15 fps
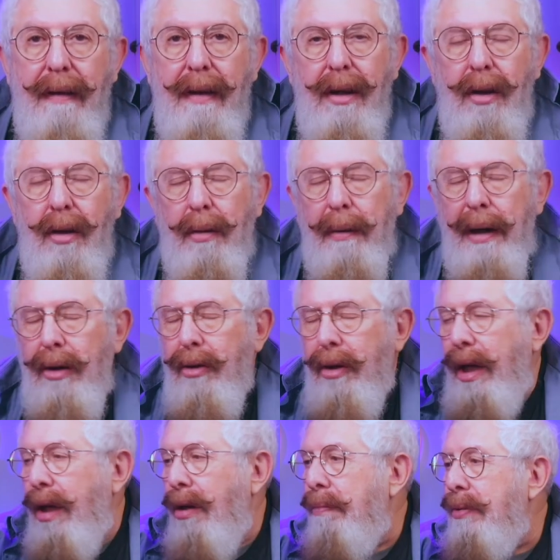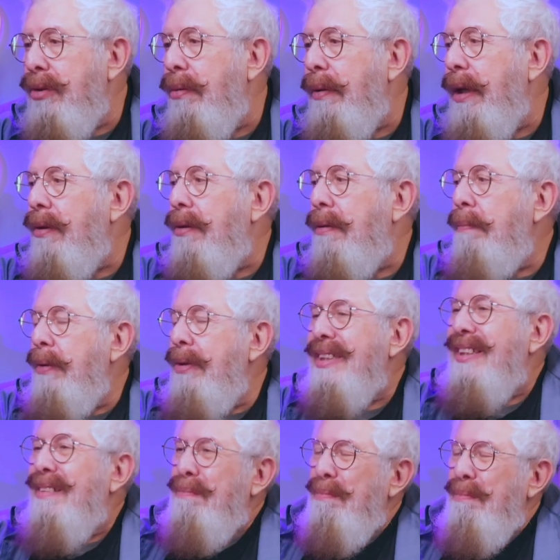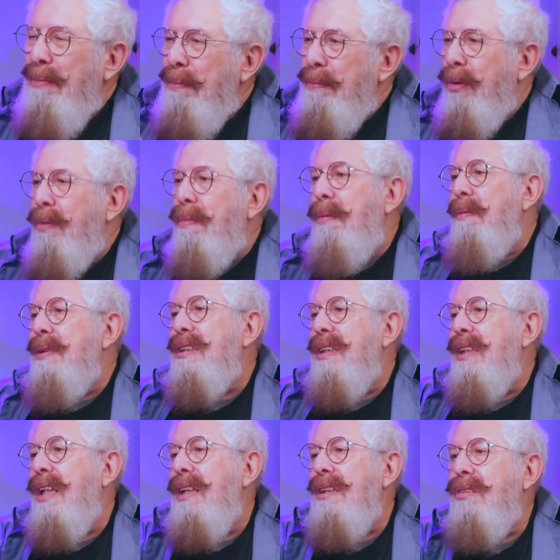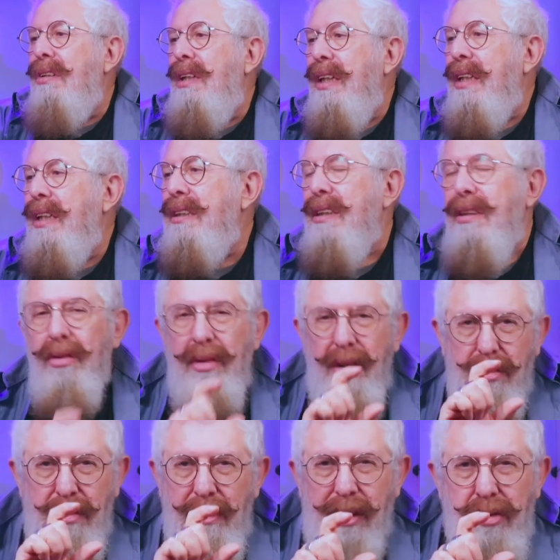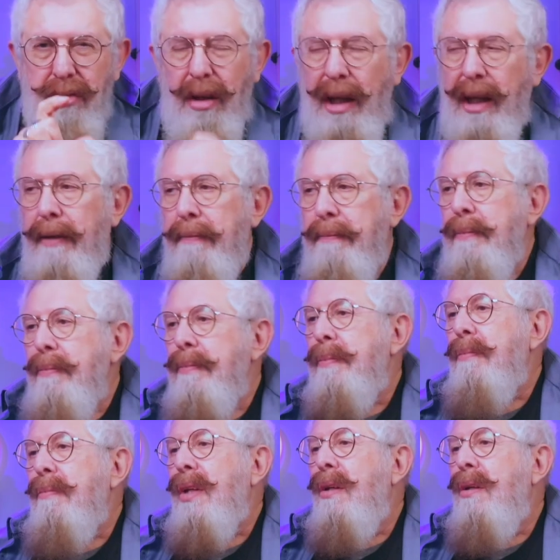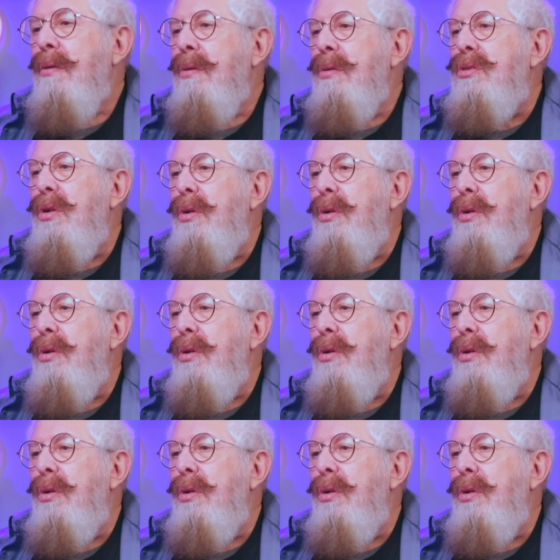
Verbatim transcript: lo va a lograr López Obrador. Pero me preocupa más que nada esto del ejército y es una sola, un solo